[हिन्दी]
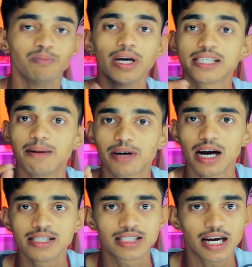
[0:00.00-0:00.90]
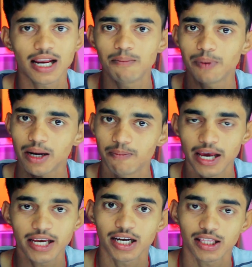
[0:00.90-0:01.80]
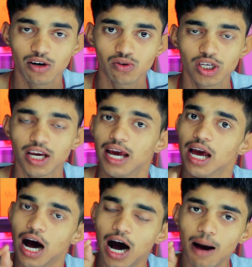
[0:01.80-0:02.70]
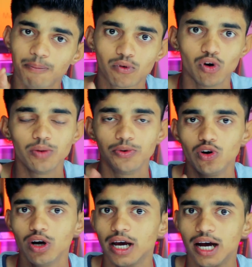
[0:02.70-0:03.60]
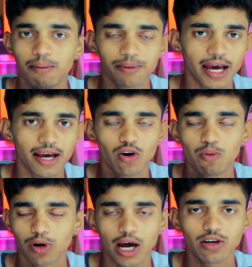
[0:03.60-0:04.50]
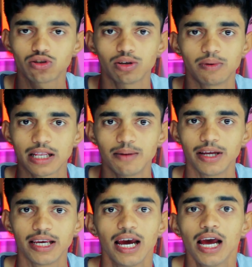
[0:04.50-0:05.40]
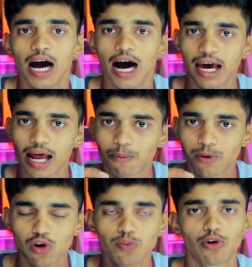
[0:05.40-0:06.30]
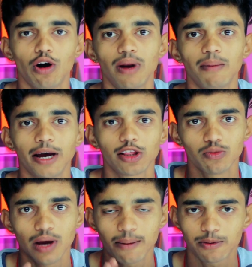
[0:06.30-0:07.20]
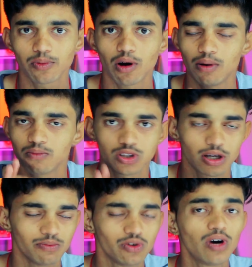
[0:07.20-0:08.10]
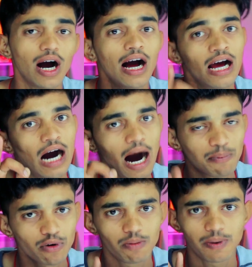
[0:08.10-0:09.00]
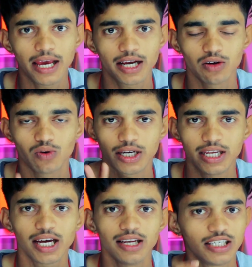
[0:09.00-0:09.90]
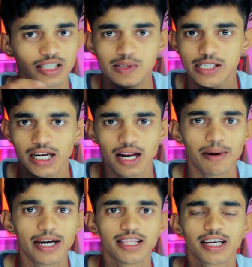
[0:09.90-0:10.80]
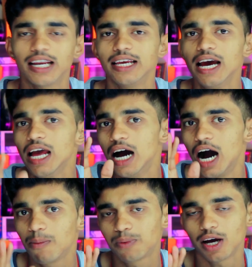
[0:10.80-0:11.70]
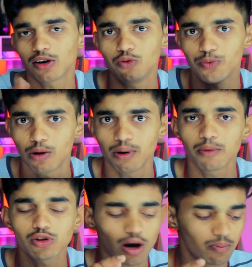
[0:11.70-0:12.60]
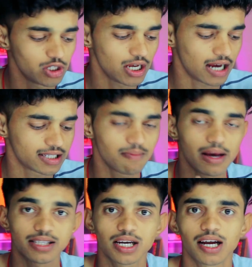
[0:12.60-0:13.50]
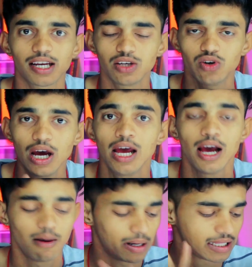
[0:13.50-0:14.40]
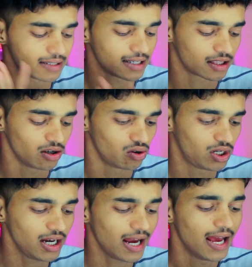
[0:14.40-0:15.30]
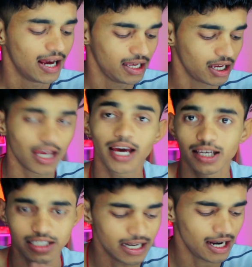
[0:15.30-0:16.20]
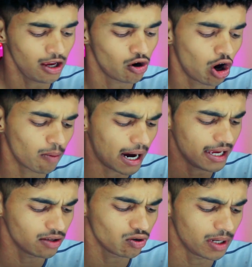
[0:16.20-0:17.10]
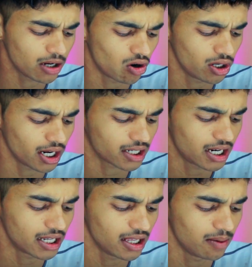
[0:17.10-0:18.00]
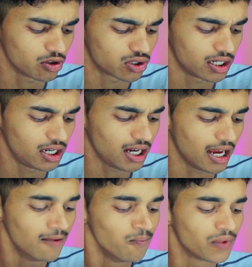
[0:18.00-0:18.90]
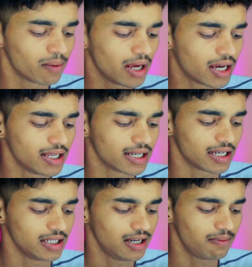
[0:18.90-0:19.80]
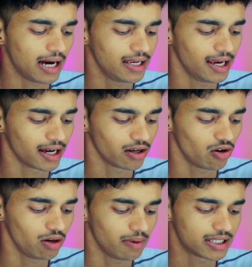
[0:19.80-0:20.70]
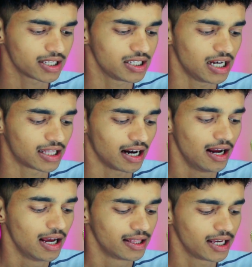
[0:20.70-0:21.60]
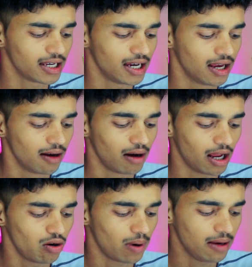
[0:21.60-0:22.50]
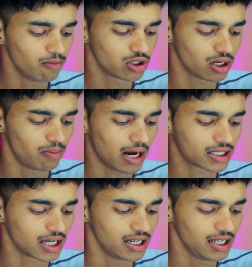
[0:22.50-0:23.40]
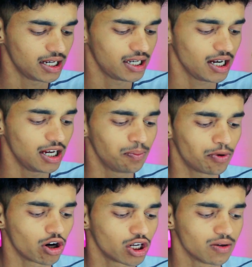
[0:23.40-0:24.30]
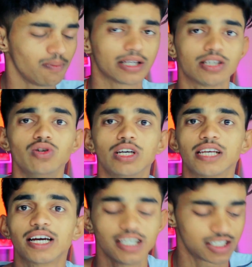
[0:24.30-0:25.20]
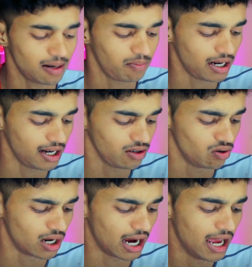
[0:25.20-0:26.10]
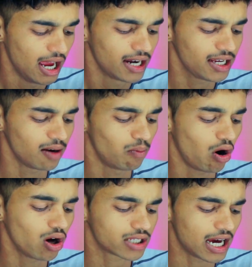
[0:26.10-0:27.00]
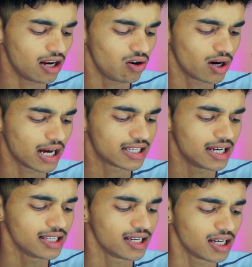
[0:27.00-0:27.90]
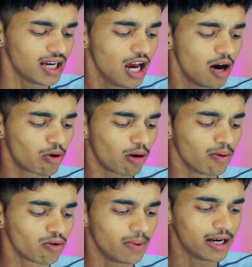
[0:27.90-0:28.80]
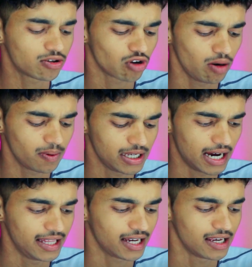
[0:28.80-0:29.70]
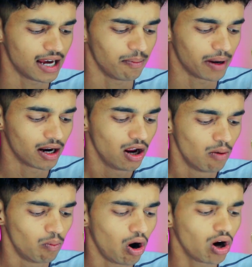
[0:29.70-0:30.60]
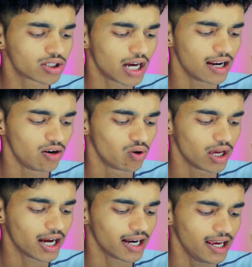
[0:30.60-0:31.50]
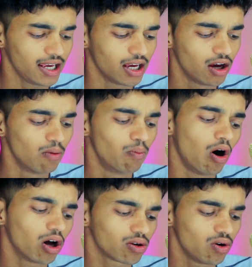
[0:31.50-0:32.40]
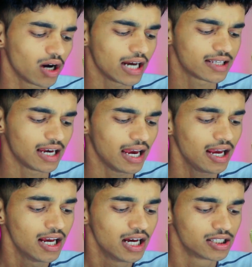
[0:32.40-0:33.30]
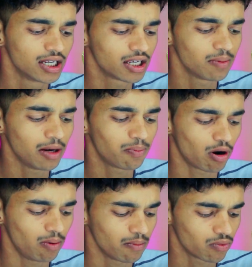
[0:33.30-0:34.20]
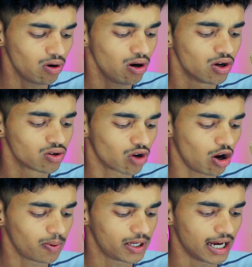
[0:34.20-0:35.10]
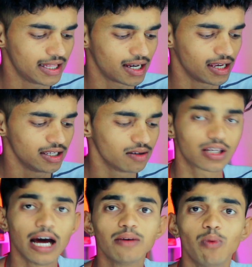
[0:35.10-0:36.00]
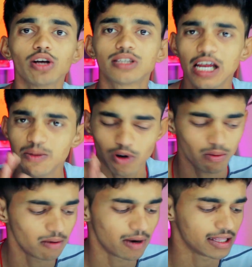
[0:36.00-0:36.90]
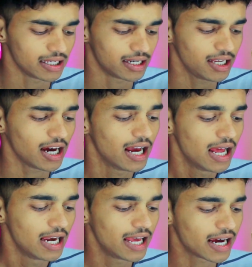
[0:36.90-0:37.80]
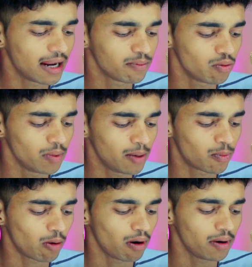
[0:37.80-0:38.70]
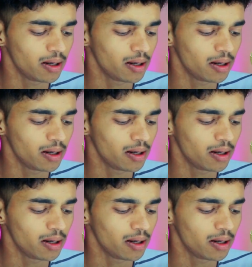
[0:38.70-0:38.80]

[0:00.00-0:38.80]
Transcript: मैं सबका इंस्टाग्राम पर रिप्लाई करता हूँ ठीक है आप कोई भी हो आप नए हो पुराने हो उससे मतलब नहीं है अगर आपकी कोई प्रॉब्लम है तो मैं आपकी प्रॉब्लम को समझूंगा आपको रिप्लाई करूंगा ठीक है नीचे में इंस्टाग्राम आईडी दिख रही है आपकी अगर कोई प्रॉब्लम है तो आप मुझे यहाँ से मैंसन करके जो है बता सकते हो ठीक है एक ये नहीं और भाई है जो मेरे कॉन्टैक्ट करते हैं मुझसे ठीक है अब देखिए जैसे ये भाई है इन्होंने मैसेज किया था देखिए हेलो भाई मुझे बात करनी है ठीक है इन प्रोग्रेस में फंसी हुई है सेकेंड स्टेप डन नहीं हो रहा है ठीक है बहुत सारे सारे लोग ऐसे हैं जिनकी प्रॉब्लम को मैंने सॉल्व किया है देखिए यहाँ पर बहुत सारे लोग एक नहीं बहुत लोग ऐसे हैं जिनकी मैंने प्रॉब्लम को सॉल्व किया है देखिए ये सारी बहुत सारी प्रॉब्लम आती है ठीक है लेकिन अब जो मेन प्रॉब्लम